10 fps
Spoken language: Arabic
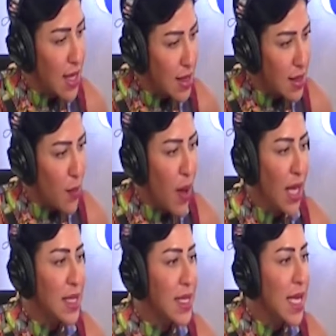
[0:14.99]
صباح
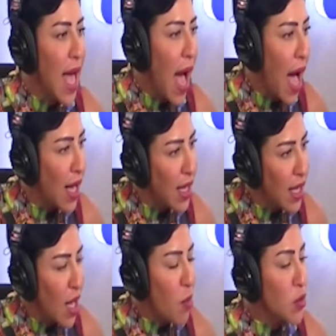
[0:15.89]
السياحة
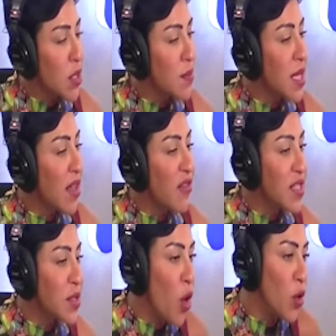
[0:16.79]
موسم صيف
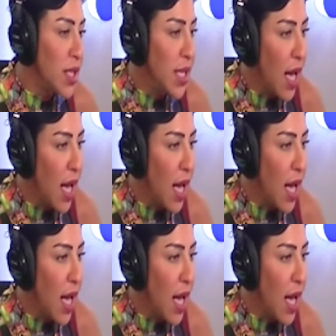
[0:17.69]
السعودية